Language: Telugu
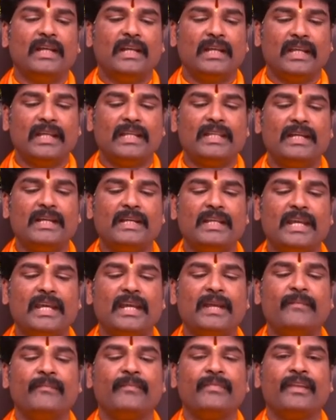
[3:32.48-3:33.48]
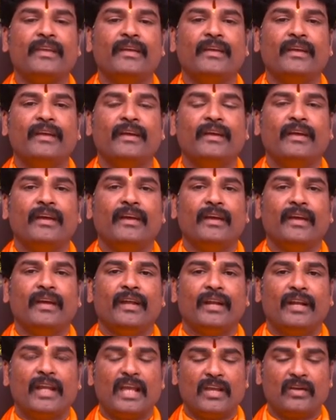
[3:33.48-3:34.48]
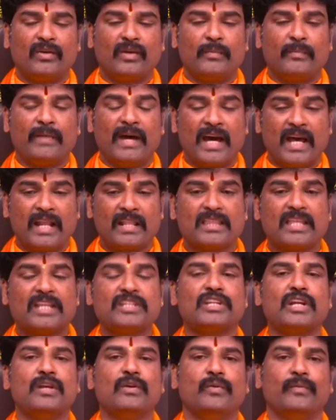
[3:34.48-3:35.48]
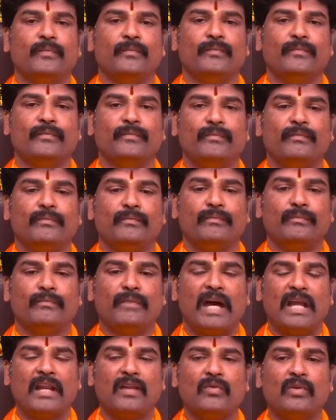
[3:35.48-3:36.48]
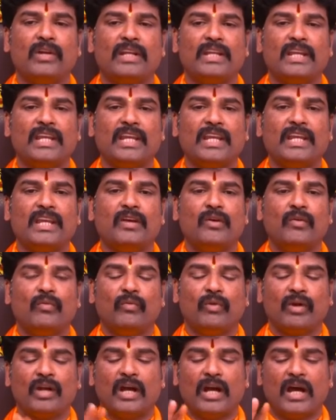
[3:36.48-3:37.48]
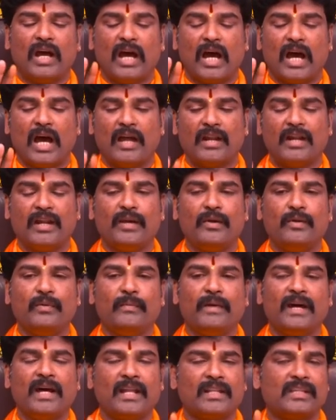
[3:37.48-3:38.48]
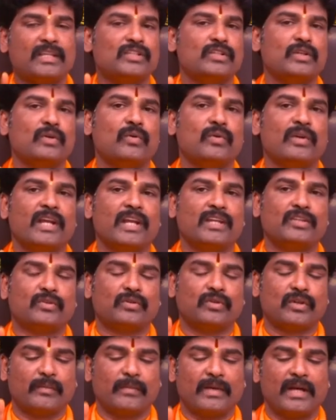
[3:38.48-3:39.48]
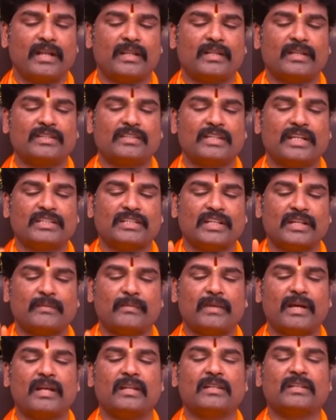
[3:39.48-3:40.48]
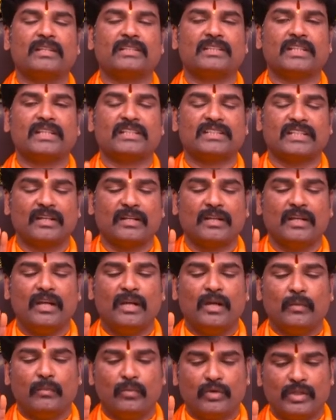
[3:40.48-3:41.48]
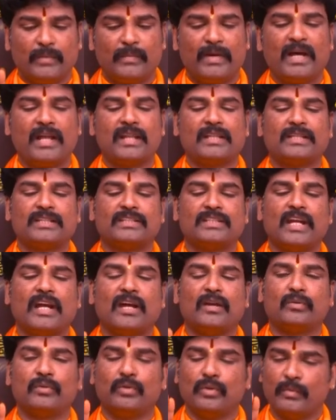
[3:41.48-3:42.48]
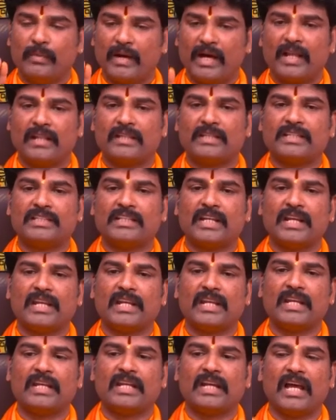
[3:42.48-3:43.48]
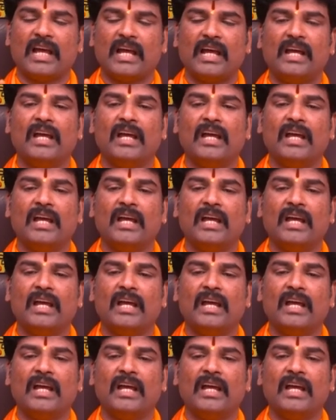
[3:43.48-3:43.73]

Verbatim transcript: లేదంటే నా యొక్క మహర్దశలు మానవులకి ఒక ఆరేడు మహర్దశలు ఉంటాయి శుక్ర మహర్దశ శని మహర్దశ శని బుధ మహర్దశ గురు మహర్దశ అని ఇట్లా